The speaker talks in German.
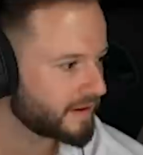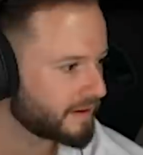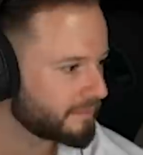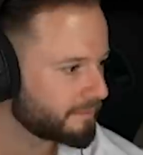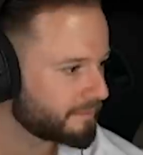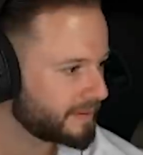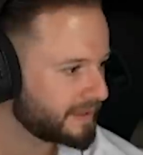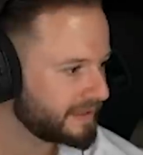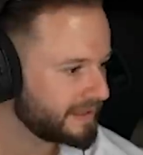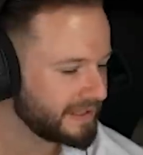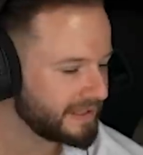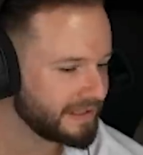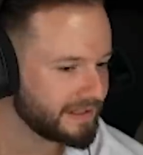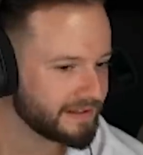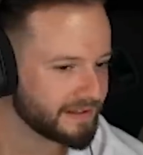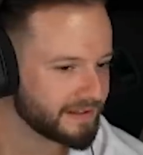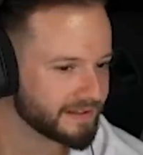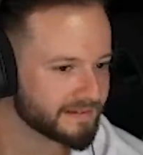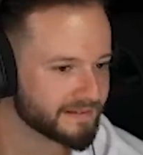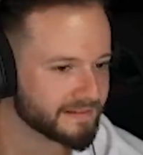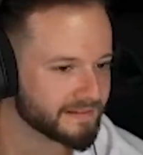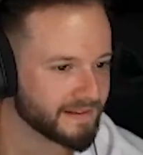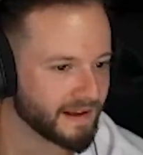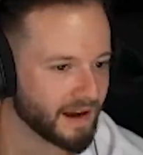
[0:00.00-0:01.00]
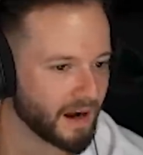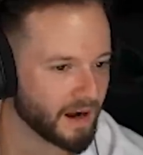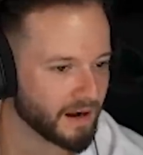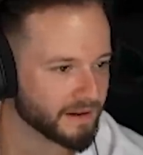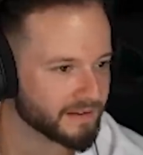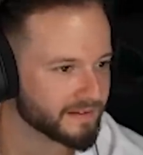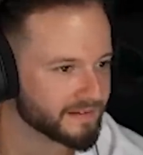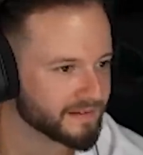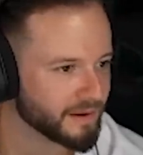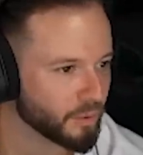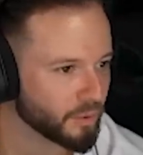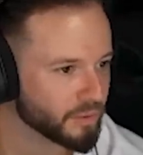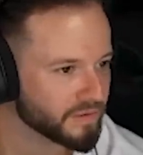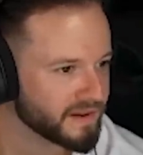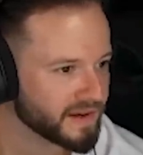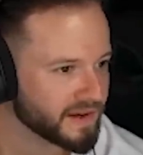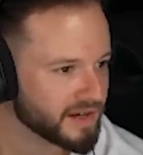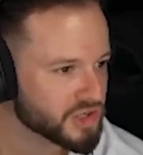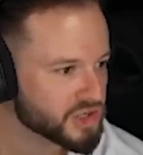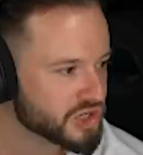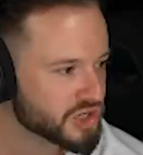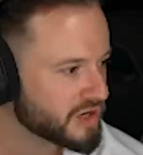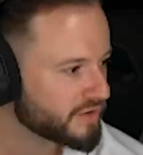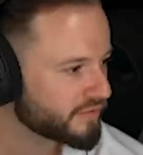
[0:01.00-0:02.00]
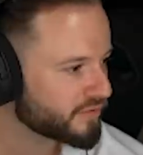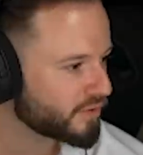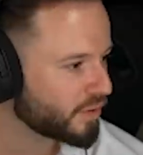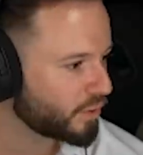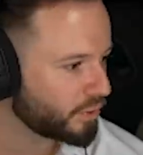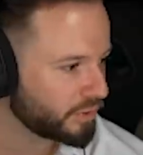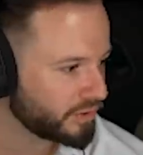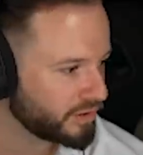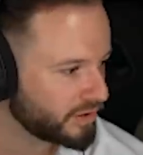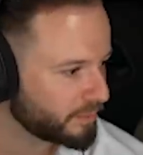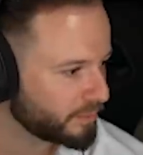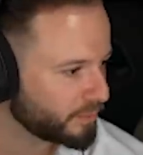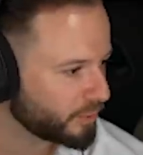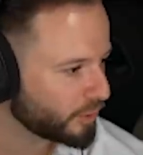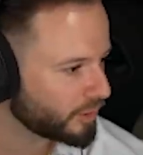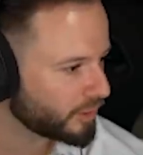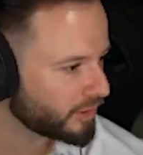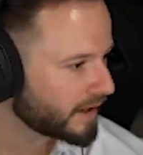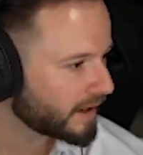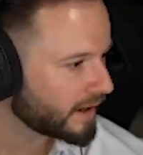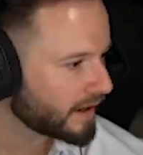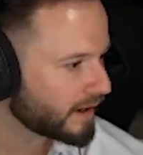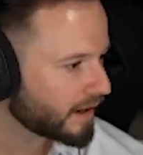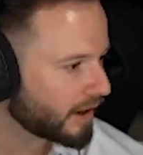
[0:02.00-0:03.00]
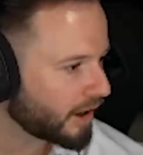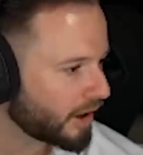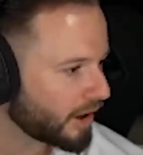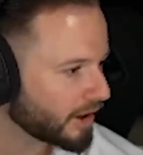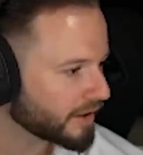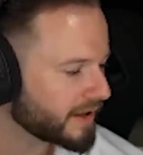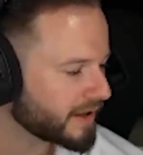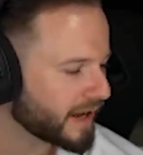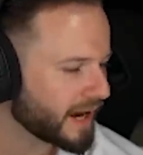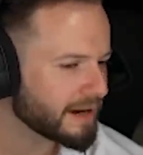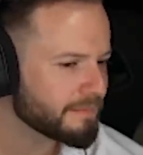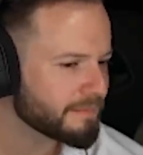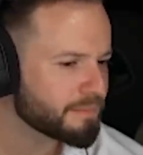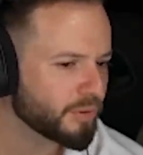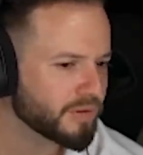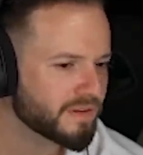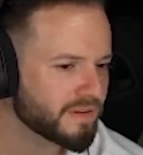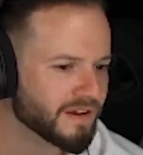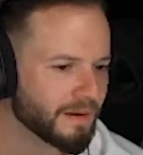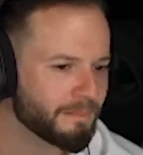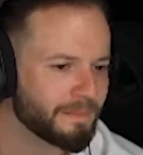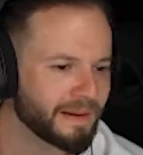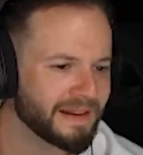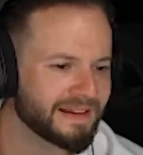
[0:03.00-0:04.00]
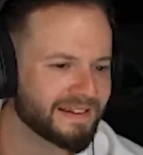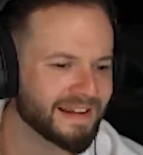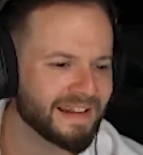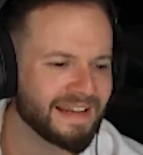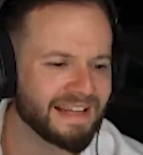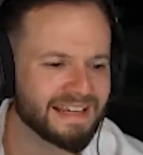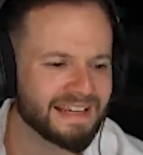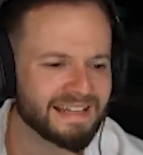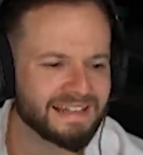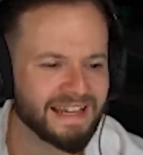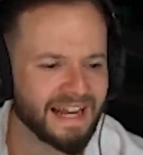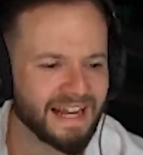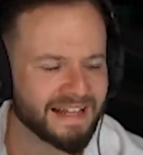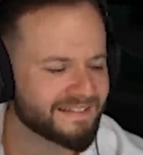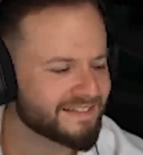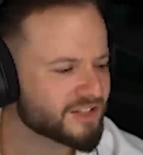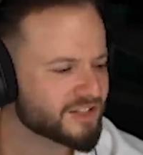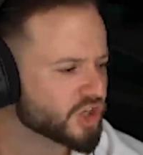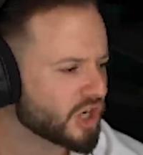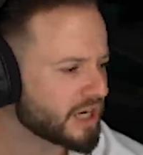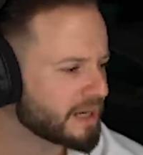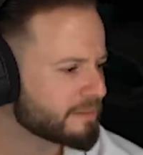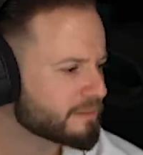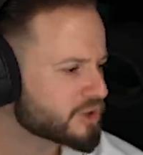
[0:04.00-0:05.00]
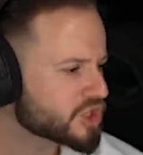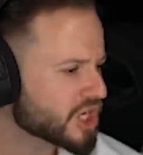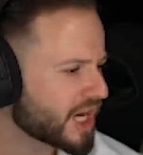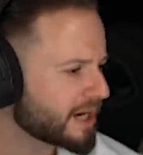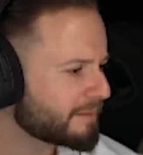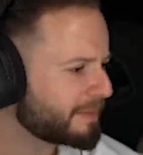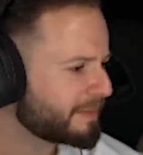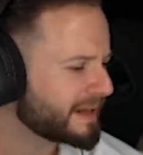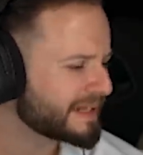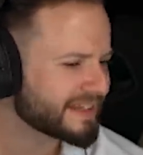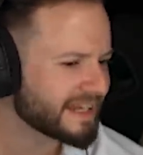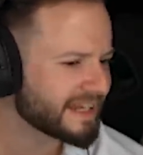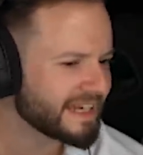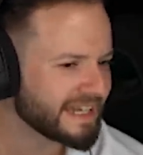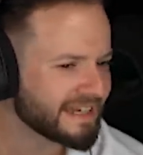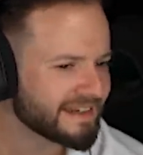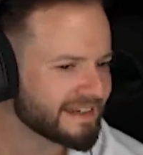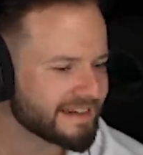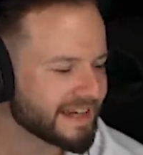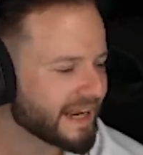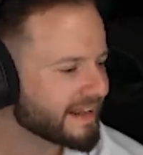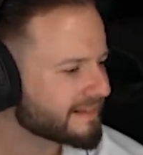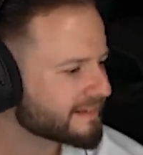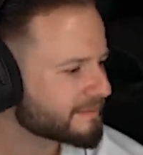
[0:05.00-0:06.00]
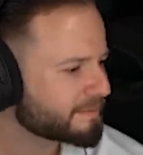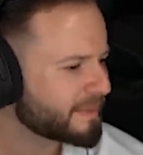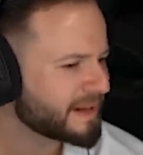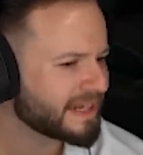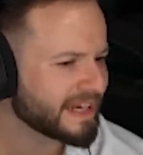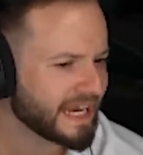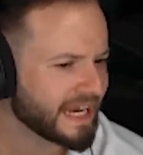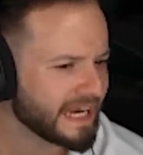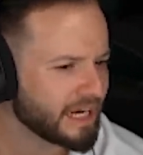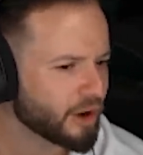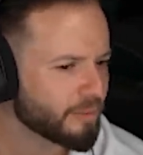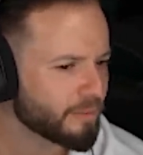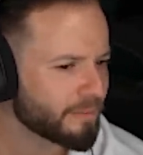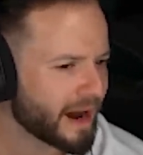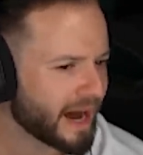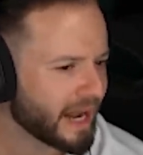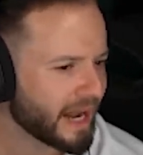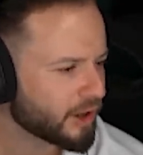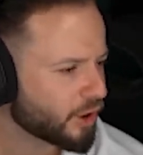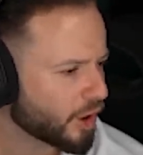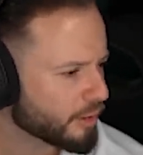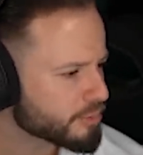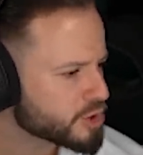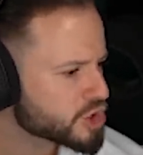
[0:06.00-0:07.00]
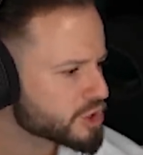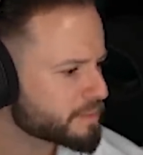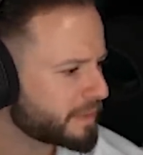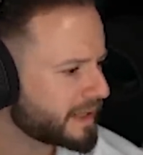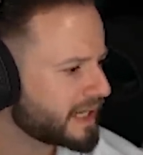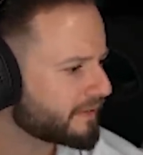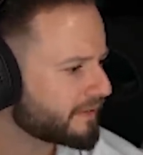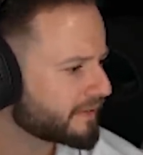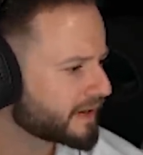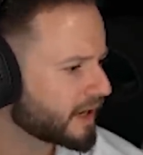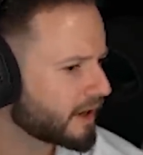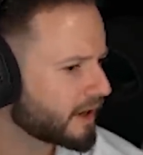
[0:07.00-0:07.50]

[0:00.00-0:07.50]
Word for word: bin ich jetzt der, das Aushängeschild für Hunde mögen? Ach nein, Butzer, bitte nicht jetzt schon im Chat. Bitte nicht jetzt. Bitte geh nochmal. Komm später wieder.